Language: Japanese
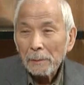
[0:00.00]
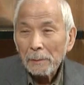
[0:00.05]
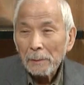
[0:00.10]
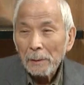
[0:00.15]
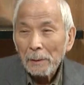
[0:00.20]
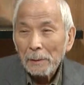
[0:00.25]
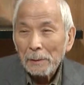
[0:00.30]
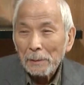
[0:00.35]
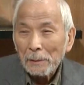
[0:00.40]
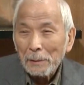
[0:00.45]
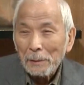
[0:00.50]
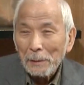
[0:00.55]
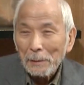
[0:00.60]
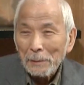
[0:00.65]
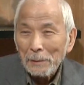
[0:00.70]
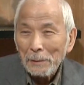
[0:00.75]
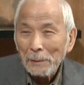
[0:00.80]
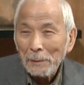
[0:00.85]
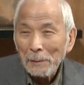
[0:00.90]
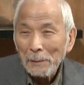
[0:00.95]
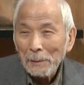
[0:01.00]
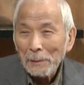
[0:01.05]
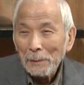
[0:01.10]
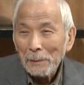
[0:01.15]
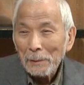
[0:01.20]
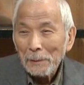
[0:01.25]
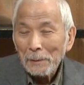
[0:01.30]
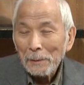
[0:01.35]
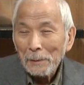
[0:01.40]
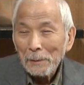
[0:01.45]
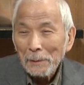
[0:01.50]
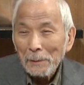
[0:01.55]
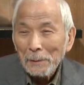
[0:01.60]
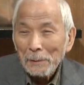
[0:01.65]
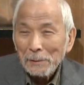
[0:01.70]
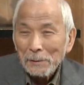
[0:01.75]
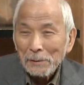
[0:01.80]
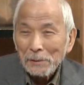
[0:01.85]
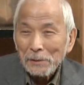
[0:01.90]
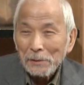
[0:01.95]
なんか
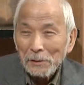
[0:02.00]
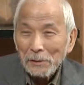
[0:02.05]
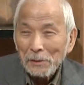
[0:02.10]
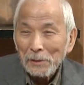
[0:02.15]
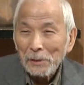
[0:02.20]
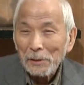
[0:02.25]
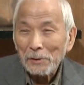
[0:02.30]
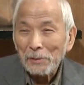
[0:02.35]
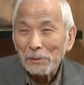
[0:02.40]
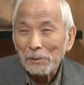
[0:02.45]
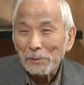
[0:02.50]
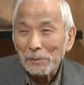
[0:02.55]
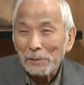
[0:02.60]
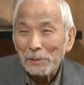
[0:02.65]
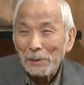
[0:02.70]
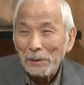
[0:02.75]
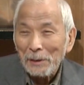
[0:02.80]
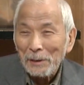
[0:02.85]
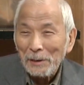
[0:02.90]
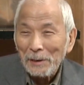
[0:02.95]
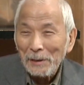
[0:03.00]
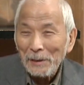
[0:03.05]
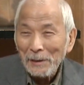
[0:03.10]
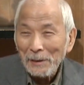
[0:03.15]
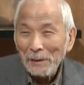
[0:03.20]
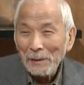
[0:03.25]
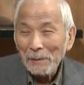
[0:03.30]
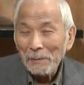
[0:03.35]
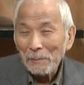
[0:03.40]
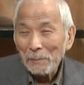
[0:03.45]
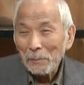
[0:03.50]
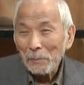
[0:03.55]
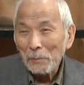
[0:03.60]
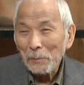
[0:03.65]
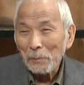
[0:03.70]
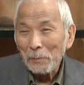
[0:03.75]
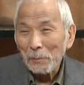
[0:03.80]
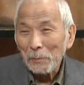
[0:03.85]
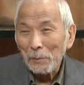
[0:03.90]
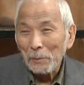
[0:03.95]
神経痛で
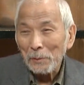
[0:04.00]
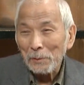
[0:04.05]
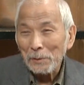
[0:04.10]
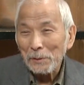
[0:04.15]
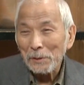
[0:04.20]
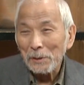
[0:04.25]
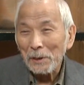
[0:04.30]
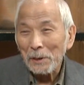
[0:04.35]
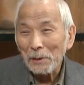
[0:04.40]
本人